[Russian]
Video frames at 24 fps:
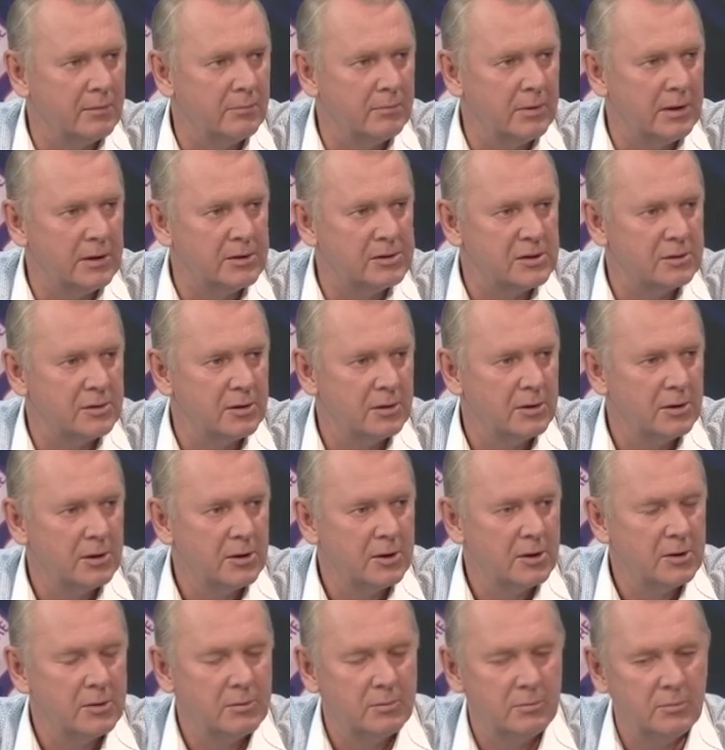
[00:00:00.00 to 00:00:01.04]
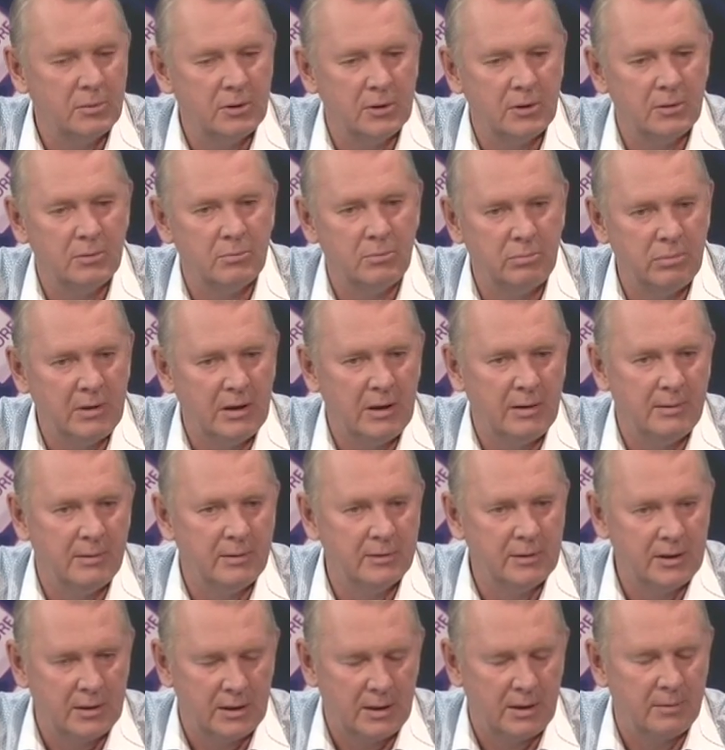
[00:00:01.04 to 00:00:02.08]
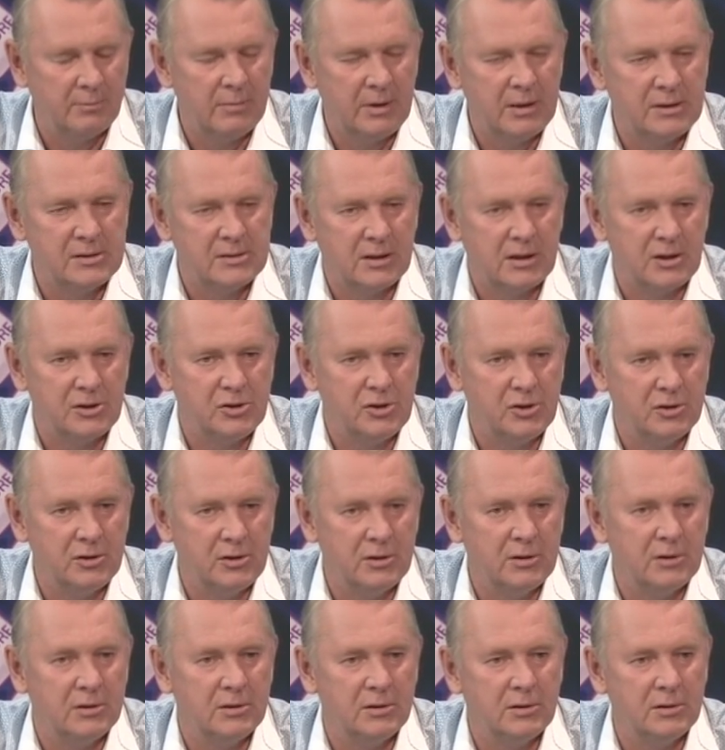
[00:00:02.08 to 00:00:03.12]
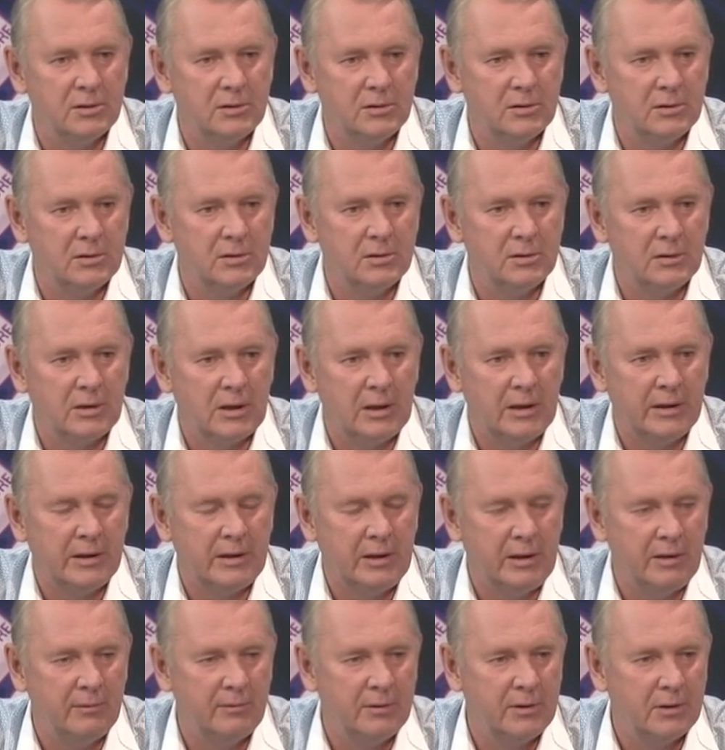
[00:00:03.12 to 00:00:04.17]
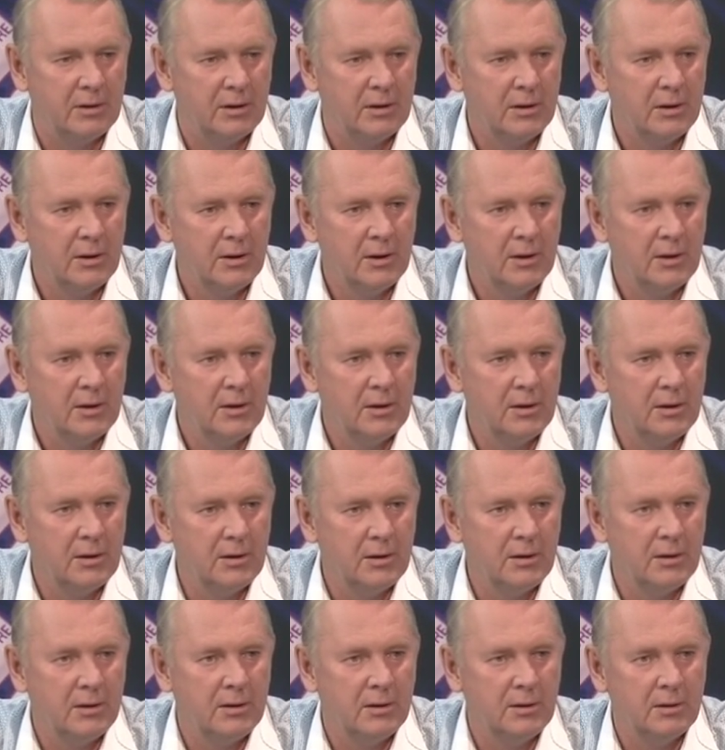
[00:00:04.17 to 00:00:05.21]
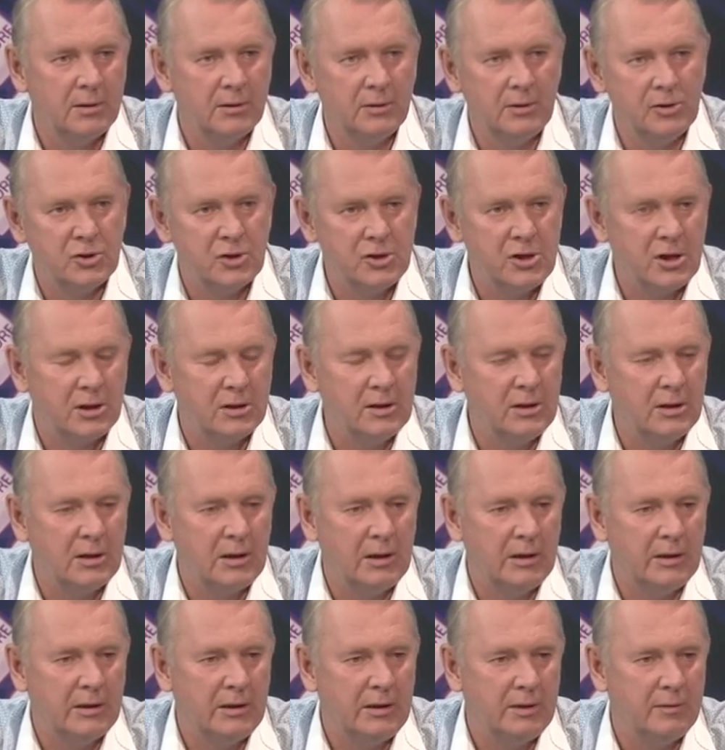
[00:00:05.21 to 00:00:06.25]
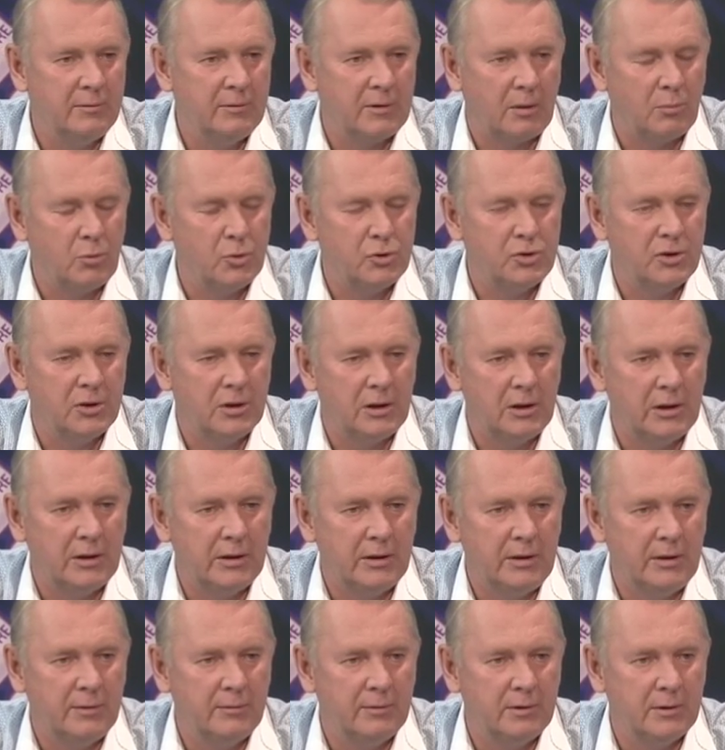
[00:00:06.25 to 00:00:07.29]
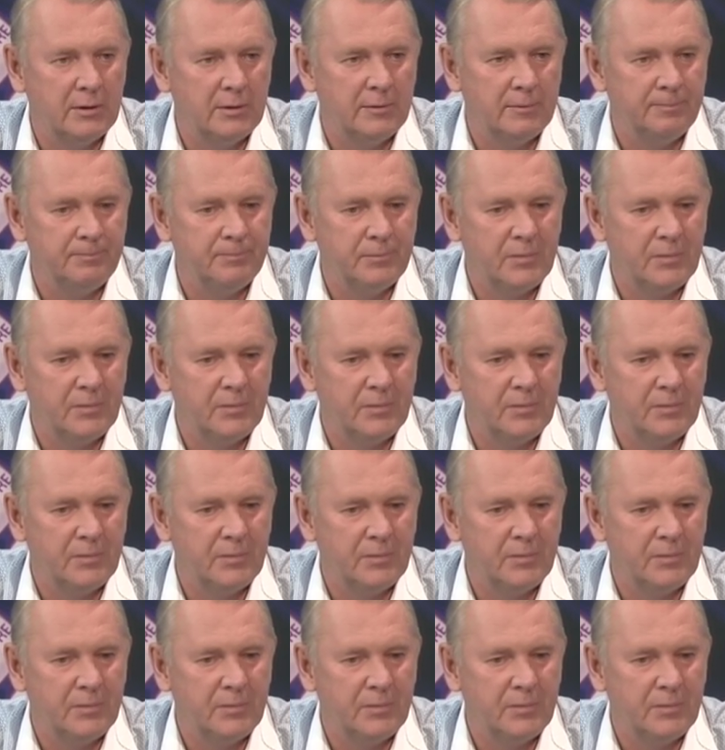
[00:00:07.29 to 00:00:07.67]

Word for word: Были, Сокращение, проще были, говоря. Были, да, были сокращены э, коллективы, э, инженерные коллективы, рабочие коллективы.